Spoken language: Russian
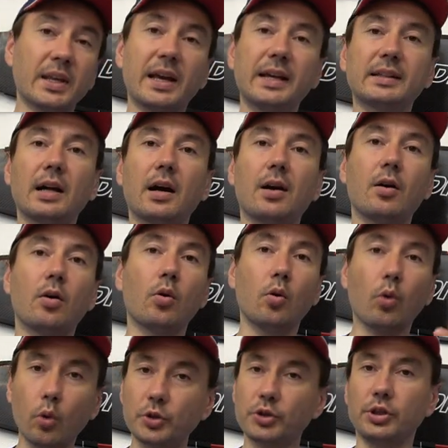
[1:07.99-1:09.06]
Это
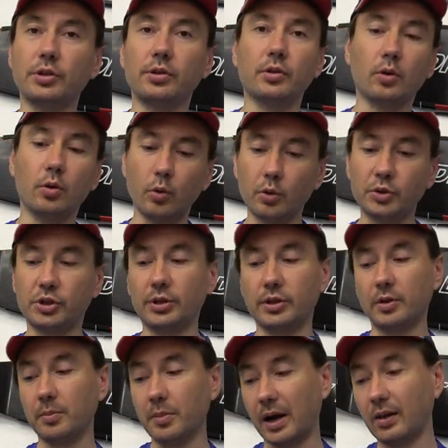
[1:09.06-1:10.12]
очень-очень
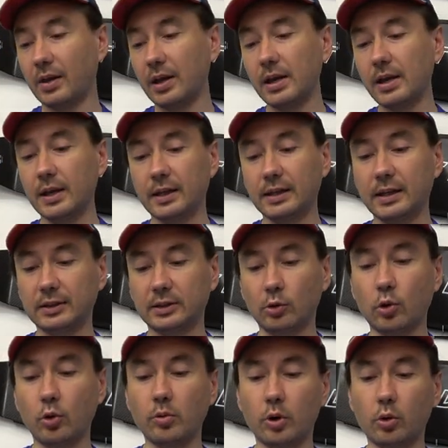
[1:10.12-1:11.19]
мало для
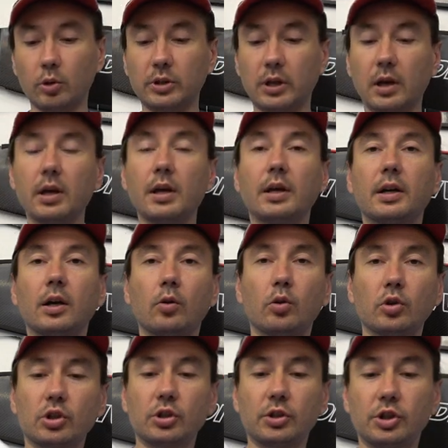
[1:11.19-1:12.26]
такого рода
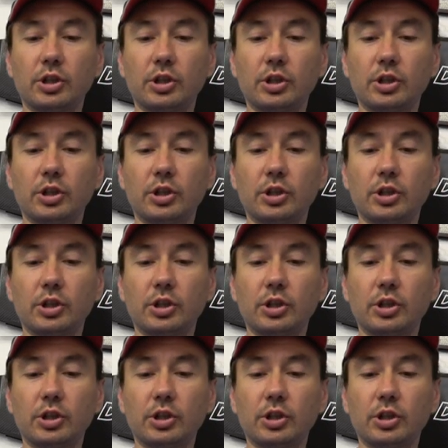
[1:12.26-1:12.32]
калош.